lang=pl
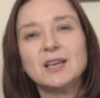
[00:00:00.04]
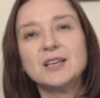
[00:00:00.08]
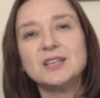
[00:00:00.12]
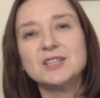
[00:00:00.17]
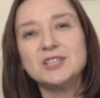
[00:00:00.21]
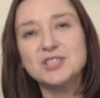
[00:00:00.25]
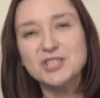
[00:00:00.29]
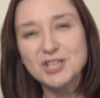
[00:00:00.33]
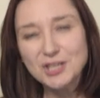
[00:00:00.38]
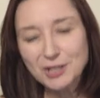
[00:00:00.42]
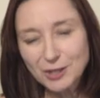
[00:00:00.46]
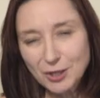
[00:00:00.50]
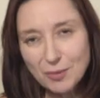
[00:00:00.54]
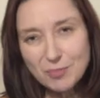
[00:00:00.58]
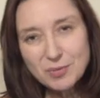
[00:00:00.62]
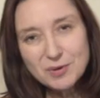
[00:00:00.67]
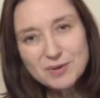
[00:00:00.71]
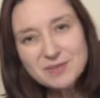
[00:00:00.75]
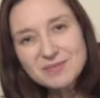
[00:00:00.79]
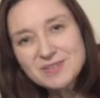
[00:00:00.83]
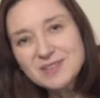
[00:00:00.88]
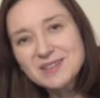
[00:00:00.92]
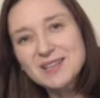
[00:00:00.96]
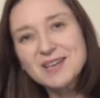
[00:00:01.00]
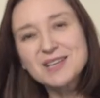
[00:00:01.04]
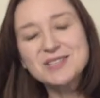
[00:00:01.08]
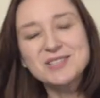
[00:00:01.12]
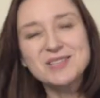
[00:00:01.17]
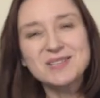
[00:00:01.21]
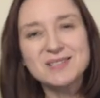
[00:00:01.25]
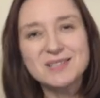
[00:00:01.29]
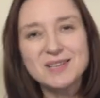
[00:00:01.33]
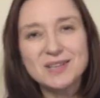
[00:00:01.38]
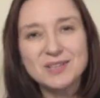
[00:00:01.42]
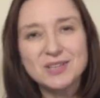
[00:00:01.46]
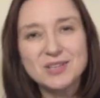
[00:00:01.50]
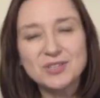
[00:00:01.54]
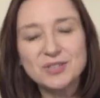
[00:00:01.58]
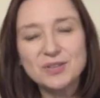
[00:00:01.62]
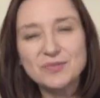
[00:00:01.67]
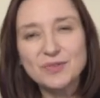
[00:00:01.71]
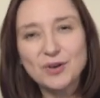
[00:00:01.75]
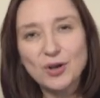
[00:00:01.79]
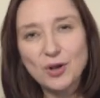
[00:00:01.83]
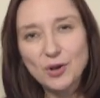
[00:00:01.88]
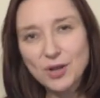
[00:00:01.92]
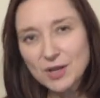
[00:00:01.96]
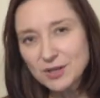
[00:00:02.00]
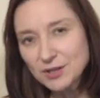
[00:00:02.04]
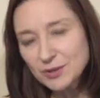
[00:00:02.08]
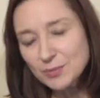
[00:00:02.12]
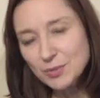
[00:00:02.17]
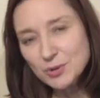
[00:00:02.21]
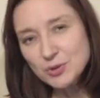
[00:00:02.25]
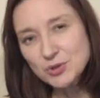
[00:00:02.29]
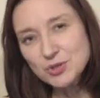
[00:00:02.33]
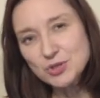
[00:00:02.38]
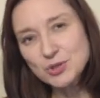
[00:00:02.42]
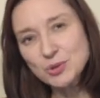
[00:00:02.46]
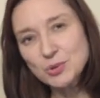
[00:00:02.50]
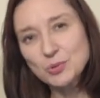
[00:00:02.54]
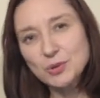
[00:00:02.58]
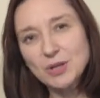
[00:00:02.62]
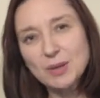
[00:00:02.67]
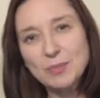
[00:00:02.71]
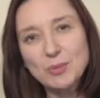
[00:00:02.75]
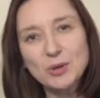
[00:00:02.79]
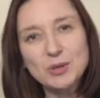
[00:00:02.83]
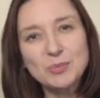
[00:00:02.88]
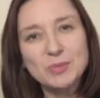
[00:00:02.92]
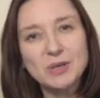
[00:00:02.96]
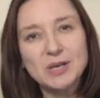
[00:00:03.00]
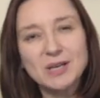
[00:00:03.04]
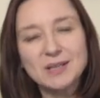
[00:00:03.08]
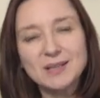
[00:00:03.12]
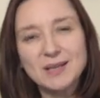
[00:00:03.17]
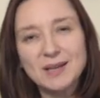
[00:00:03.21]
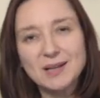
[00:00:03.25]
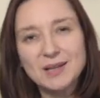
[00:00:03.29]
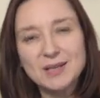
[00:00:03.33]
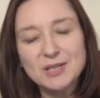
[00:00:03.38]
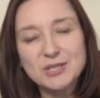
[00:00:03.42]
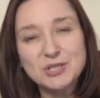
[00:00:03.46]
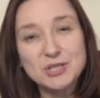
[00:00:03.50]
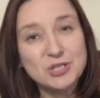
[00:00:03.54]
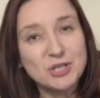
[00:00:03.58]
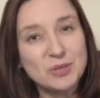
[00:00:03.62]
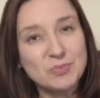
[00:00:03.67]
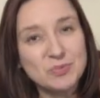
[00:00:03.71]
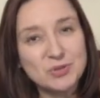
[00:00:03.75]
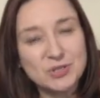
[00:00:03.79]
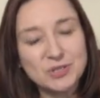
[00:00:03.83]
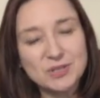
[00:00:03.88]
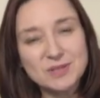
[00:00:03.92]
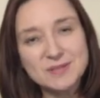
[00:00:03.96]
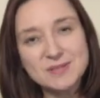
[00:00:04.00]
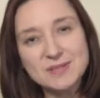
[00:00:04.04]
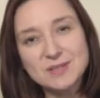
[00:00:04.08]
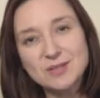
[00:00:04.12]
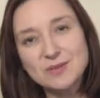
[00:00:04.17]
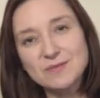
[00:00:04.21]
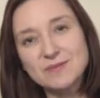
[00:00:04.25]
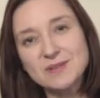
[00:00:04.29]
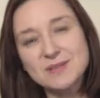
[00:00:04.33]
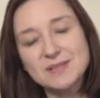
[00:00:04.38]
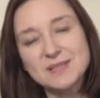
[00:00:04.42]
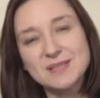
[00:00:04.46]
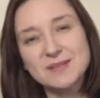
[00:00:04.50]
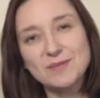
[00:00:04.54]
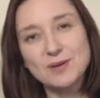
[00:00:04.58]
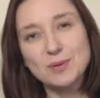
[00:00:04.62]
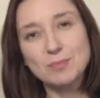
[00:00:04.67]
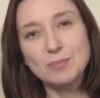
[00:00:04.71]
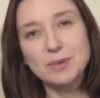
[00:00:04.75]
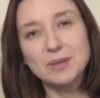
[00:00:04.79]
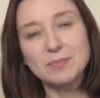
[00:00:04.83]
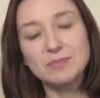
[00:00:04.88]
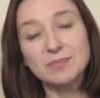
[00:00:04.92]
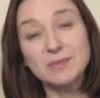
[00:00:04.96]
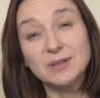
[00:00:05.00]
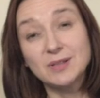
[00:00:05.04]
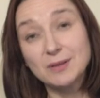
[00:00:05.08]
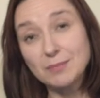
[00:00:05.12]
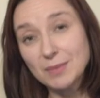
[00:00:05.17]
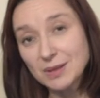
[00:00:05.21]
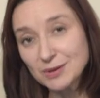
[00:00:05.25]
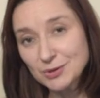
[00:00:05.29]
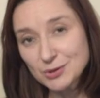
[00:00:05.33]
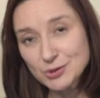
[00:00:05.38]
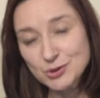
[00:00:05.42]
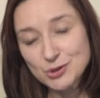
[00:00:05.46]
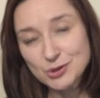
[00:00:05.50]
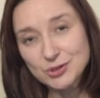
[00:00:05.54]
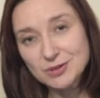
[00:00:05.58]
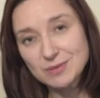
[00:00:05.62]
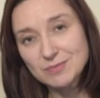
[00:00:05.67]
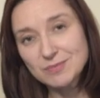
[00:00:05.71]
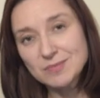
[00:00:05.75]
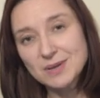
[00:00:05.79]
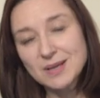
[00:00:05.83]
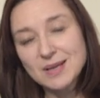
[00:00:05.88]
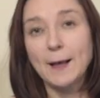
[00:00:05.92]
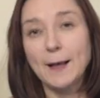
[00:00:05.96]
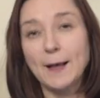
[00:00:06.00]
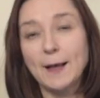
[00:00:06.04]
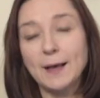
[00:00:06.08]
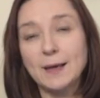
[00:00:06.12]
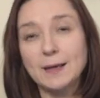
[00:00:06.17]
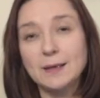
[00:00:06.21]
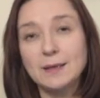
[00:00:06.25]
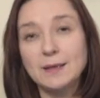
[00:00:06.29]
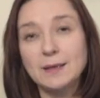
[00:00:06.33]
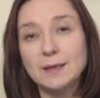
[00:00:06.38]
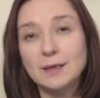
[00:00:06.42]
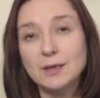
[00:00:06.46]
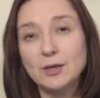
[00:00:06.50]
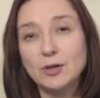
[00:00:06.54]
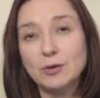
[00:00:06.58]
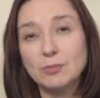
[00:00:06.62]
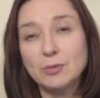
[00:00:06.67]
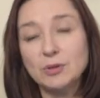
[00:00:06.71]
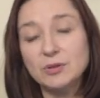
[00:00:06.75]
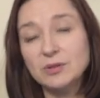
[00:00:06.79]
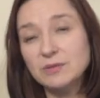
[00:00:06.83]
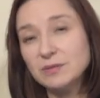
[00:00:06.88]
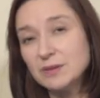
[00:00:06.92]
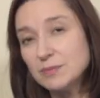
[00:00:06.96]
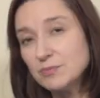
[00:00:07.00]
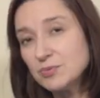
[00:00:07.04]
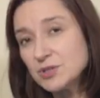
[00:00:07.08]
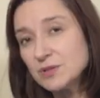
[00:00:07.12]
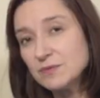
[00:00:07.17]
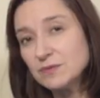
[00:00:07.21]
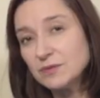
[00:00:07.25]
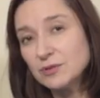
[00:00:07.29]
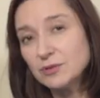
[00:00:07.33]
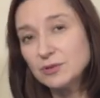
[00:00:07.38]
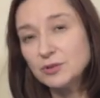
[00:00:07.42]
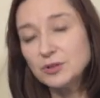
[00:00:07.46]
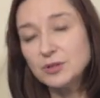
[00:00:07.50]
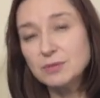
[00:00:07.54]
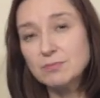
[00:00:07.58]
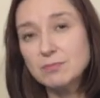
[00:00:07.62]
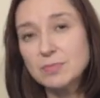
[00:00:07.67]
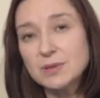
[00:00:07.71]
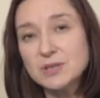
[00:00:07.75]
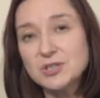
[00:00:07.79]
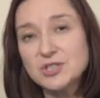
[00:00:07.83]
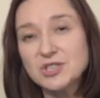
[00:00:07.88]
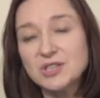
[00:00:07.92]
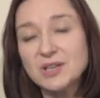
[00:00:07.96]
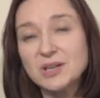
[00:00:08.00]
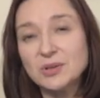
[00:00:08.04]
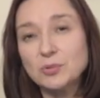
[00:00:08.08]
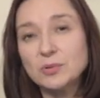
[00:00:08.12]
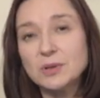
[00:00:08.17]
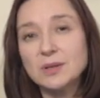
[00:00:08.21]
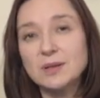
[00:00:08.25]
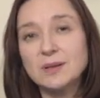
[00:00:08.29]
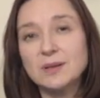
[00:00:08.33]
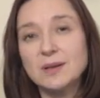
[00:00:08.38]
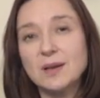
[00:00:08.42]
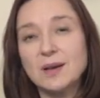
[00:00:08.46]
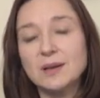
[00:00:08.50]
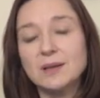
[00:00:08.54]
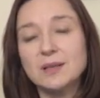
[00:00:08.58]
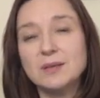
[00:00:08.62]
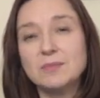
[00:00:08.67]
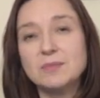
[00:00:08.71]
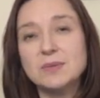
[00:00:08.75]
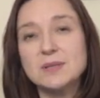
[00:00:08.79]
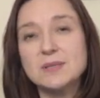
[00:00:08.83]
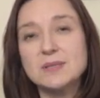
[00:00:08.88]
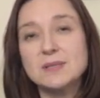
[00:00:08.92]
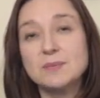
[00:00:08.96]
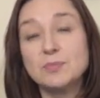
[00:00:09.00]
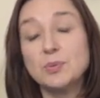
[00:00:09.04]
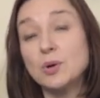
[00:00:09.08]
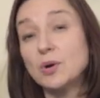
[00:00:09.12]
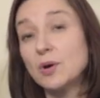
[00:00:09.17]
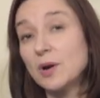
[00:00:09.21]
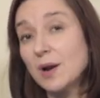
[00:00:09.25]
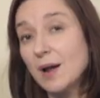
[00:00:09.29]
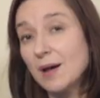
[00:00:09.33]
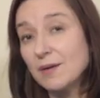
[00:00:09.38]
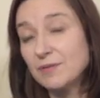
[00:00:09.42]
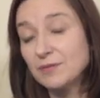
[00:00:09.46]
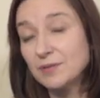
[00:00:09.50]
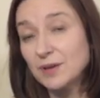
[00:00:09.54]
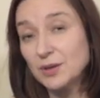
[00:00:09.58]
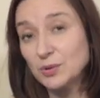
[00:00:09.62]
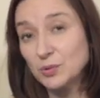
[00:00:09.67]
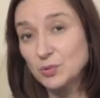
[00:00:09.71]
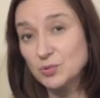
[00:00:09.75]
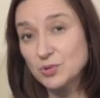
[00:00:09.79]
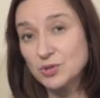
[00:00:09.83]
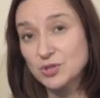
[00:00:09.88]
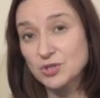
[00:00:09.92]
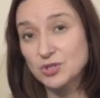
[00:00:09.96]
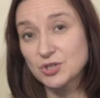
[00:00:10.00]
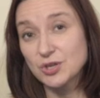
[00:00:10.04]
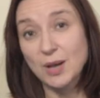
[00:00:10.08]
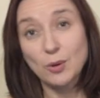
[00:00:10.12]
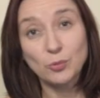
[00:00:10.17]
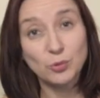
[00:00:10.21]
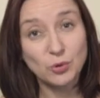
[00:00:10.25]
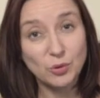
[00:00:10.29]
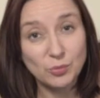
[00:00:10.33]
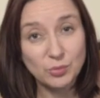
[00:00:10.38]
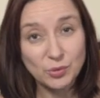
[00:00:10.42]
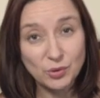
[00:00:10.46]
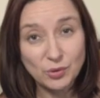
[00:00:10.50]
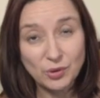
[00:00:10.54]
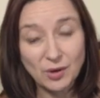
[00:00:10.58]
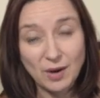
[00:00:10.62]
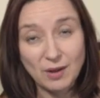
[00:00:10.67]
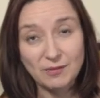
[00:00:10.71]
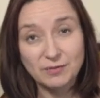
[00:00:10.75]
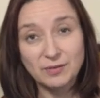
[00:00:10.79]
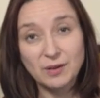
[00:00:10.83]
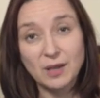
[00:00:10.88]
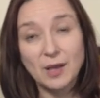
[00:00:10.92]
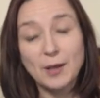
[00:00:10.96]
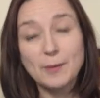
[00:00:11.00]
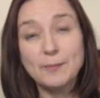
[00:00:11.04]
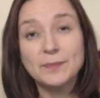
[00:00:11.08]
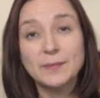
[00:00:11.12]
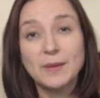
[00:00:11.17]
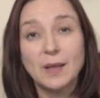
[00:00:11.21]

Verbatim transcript: Dzień dobry, witajcie serdecznie w kolejnym odcinku na moim kanale. Dzisiaj przychodzę do Was z filmem tematycznym, a jego motywem przewodnim będzie gatunek, jakim jest biografia tudzież autobiografia.